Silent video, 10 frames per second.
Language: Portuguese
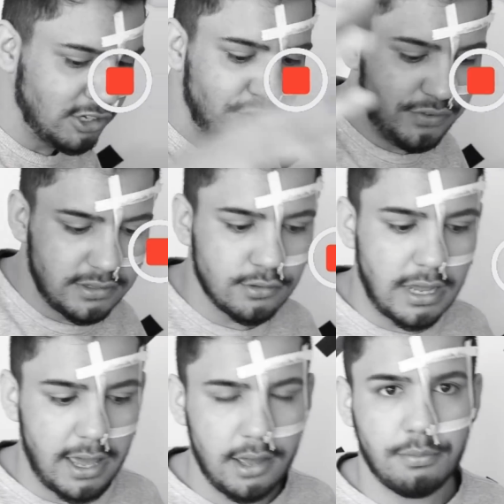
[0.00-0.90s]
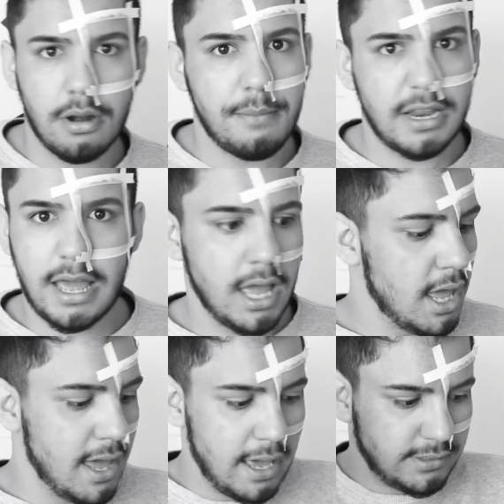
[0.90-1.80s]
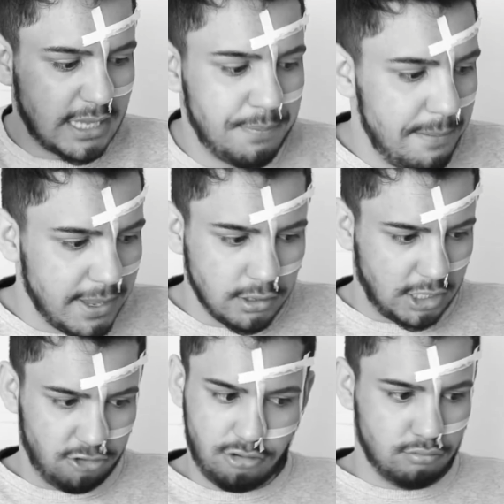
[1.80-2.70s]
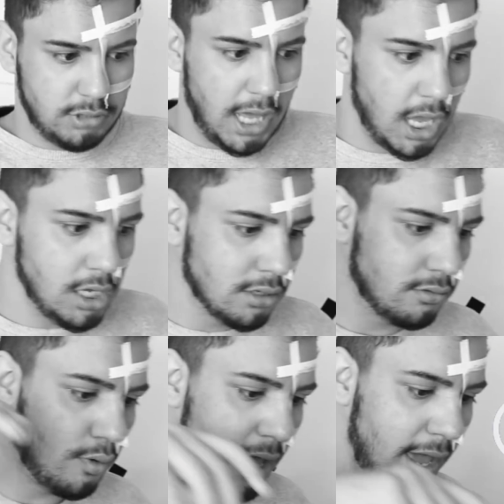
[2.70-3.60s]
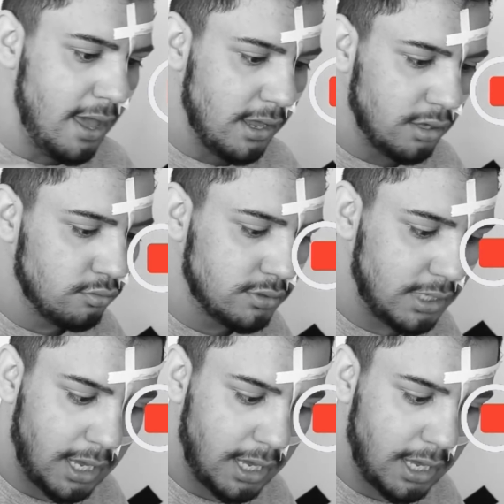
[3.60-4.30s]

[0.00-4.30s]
fica difícil, né? O problema é, é os equipamentos que a gente não tem. Não é que eu não